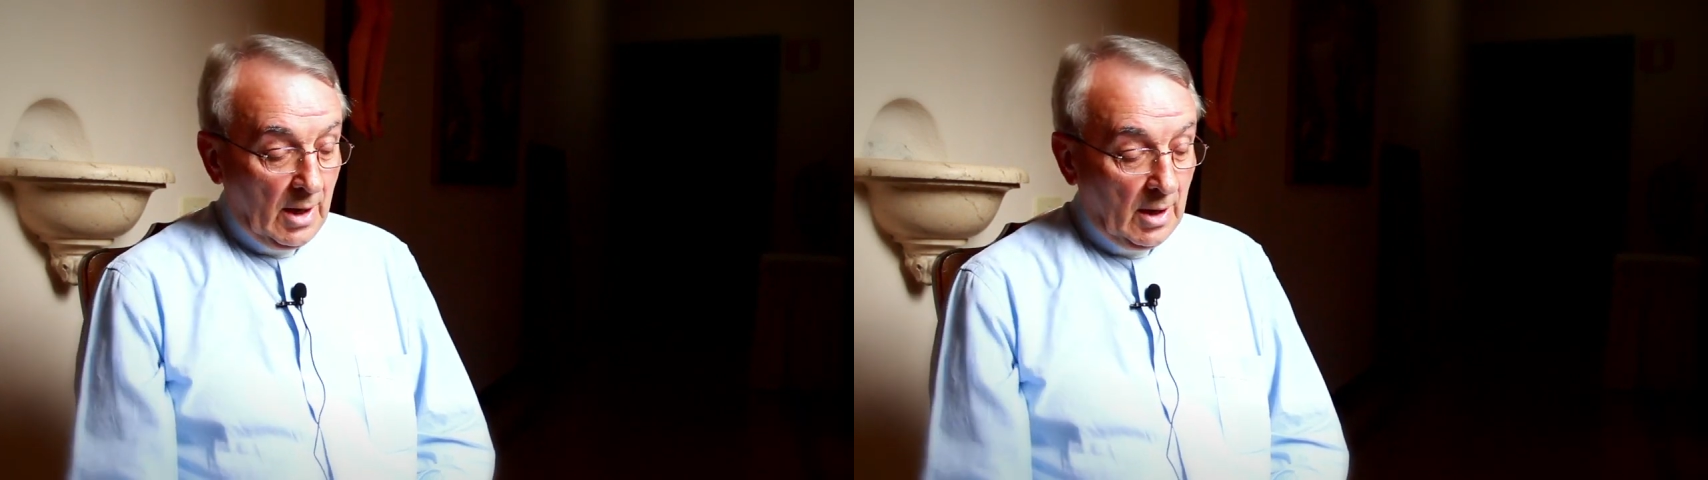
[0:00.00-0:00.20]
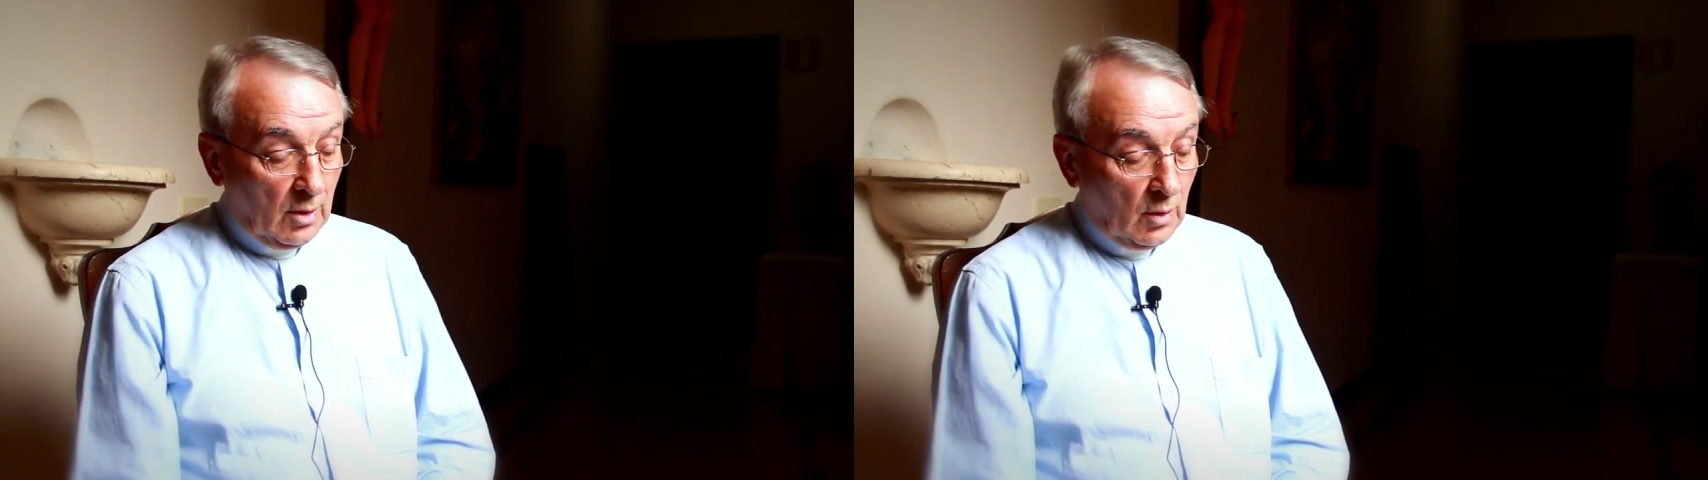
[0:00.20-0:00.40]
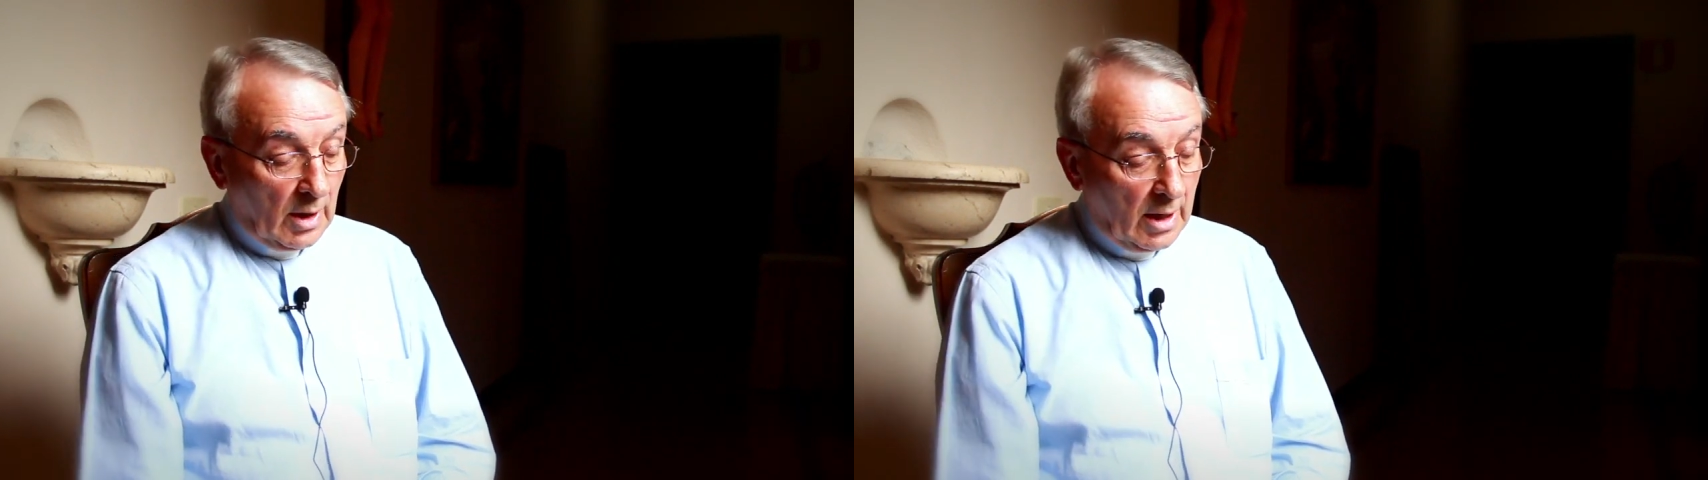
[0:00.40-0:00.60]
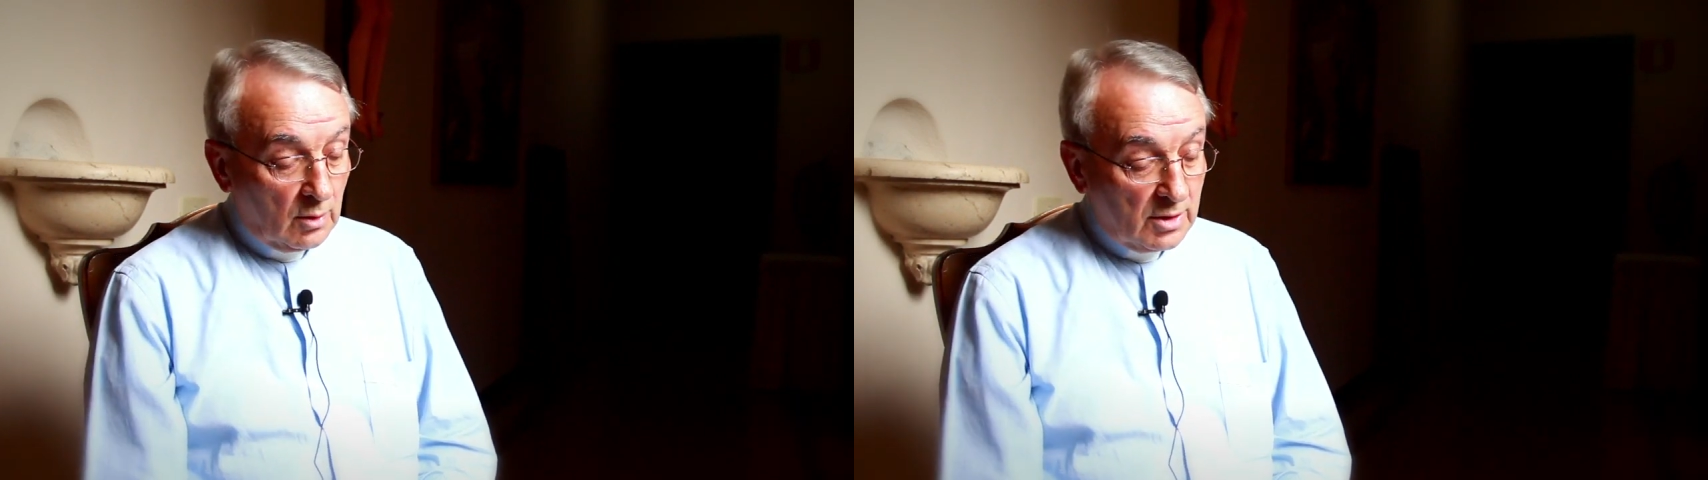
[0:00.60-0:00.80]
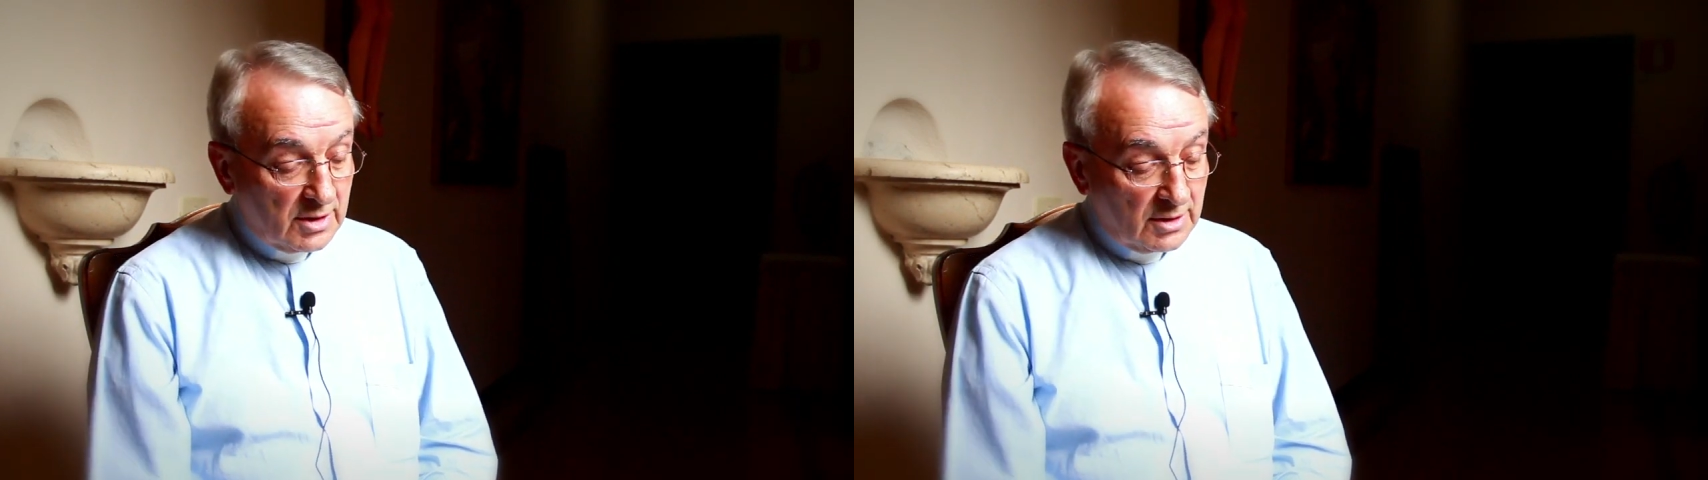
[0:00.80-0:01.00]
E allora
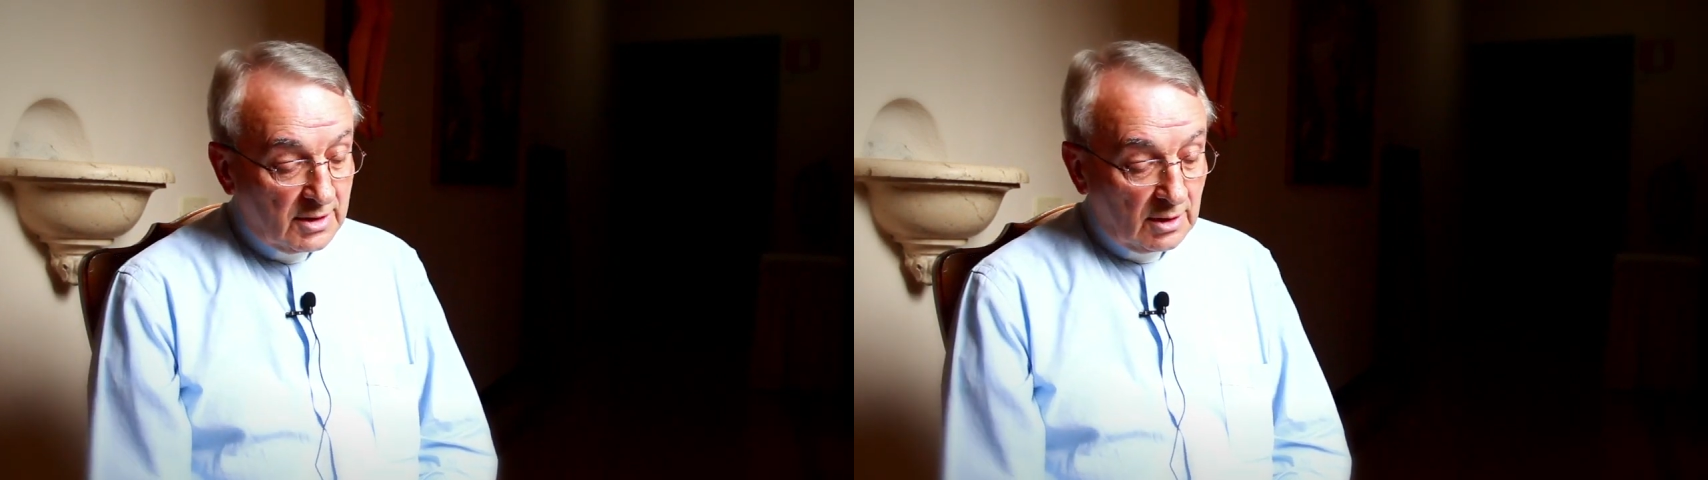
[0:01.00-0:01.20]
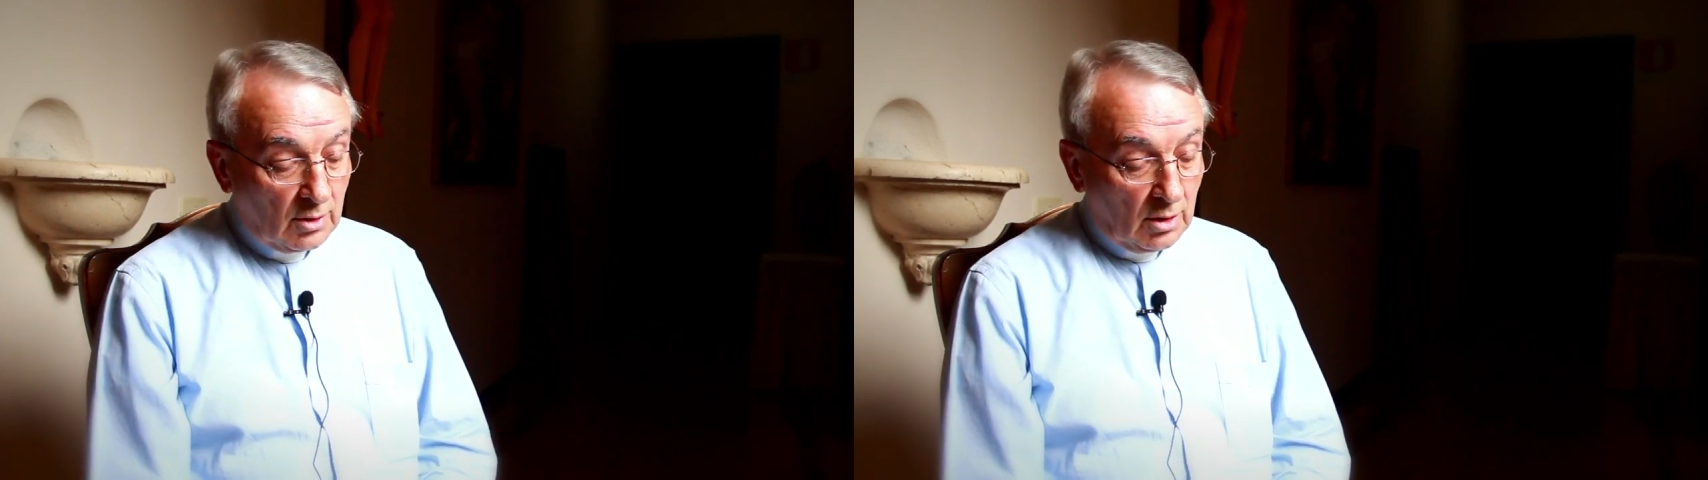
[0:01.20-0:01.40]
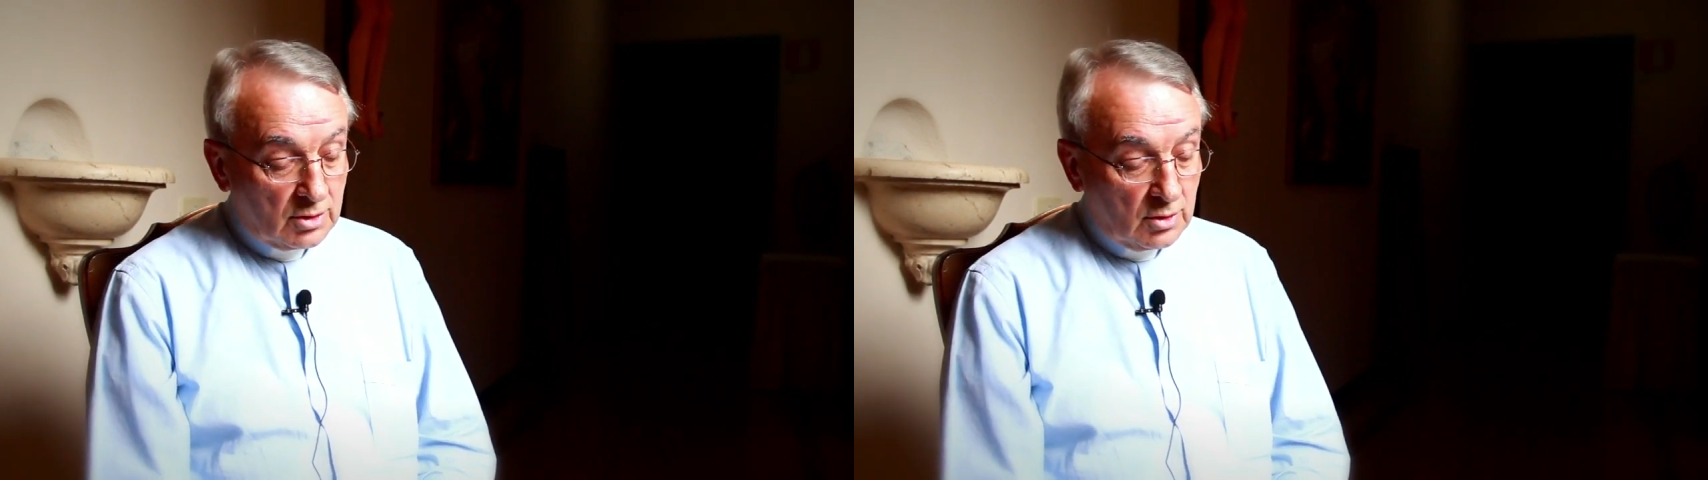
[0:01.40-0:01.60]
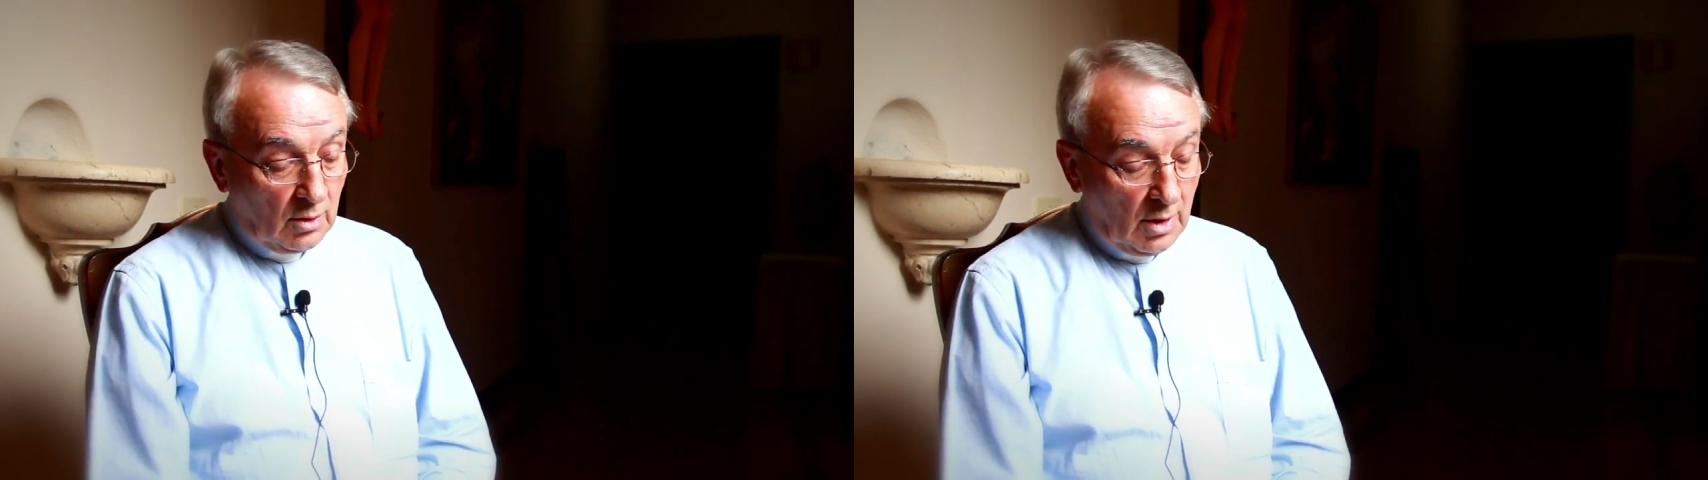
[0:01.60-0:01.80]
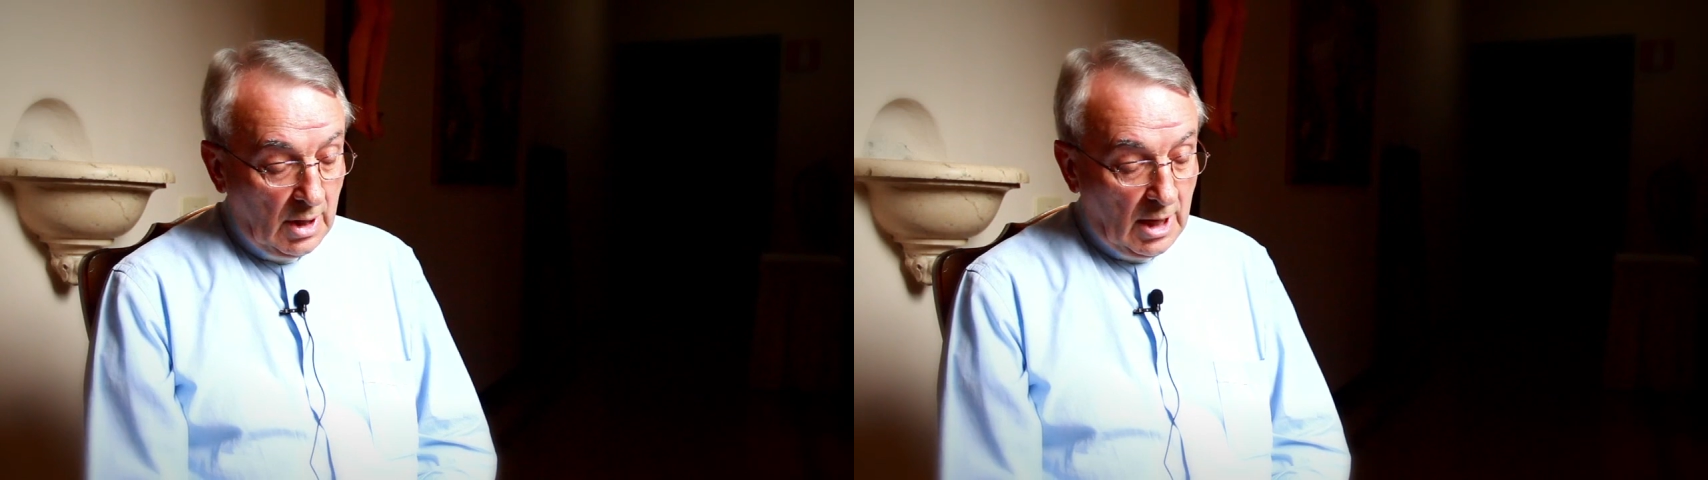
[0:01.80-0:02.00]
ecco il sacerdozio